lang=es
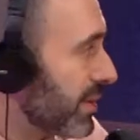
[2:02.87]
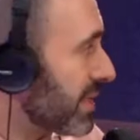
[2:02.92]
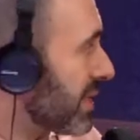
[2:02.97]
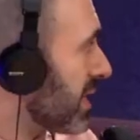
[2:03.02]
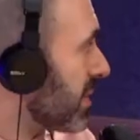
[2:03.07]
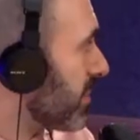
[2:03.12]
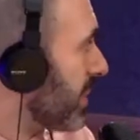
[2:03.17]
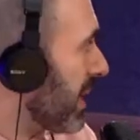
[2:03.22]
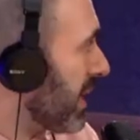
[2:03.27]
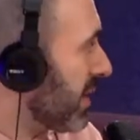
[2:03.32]

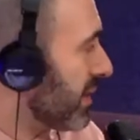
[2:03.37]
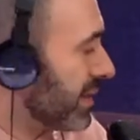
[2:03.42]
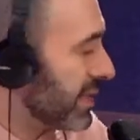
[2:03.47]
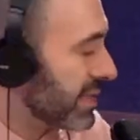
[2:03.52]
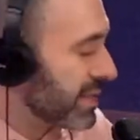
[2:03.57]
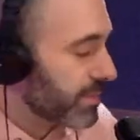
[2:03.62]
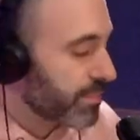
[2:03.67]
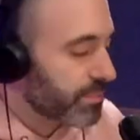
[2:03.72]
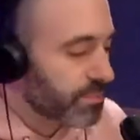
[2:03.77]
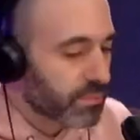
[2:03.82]

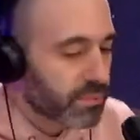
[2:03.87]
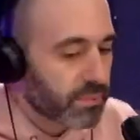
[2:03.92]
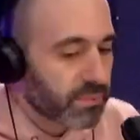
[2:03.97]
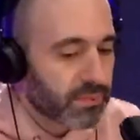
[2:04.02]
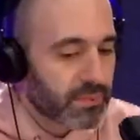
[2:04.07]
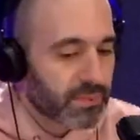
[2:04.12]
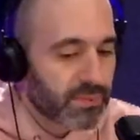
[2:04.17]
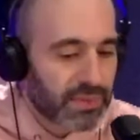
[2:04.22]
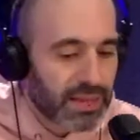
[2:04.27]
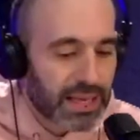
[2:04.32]
transparentes.
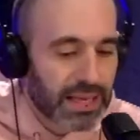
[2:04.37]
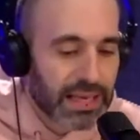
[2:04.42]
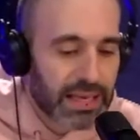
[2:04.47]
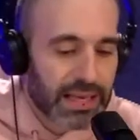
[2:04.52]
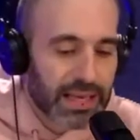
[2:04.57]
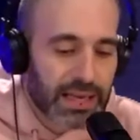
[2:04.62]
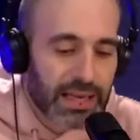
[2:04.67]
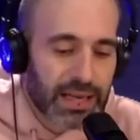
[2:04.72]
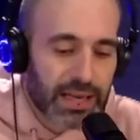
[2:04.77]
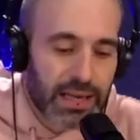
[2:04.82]
Sí.
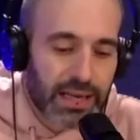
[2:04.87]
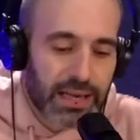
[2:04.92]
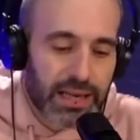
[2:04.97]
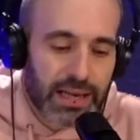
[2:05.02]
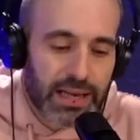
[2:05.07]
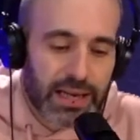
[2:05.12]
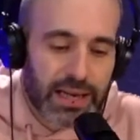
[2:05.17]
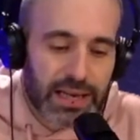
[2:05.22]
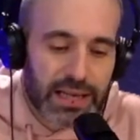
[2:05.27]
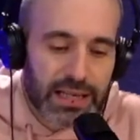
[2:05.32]

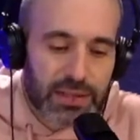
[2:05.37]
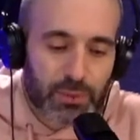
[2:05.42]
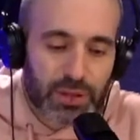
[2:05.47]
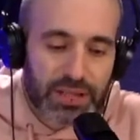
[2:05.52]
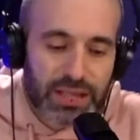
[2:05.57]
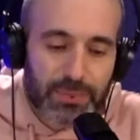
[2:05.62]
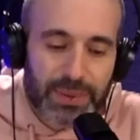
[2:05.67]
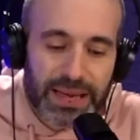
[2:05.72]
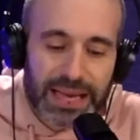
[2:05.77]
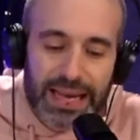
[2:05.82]
Es muy
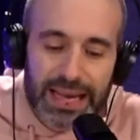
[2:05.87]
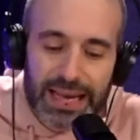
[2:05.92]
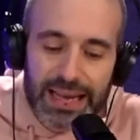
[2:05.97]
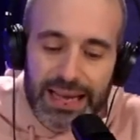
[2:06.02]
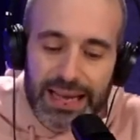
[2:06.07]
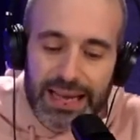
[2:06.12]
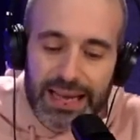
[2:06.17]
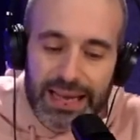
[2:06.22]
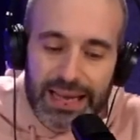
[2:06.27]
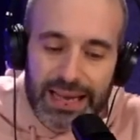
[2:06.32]
típica
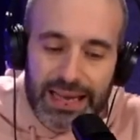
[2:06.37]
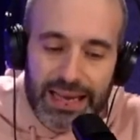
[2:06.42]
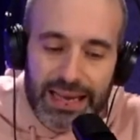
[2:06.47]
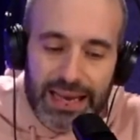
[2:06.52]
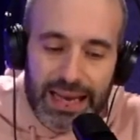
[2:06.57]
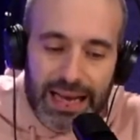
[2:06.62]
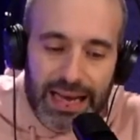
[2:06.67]
eh,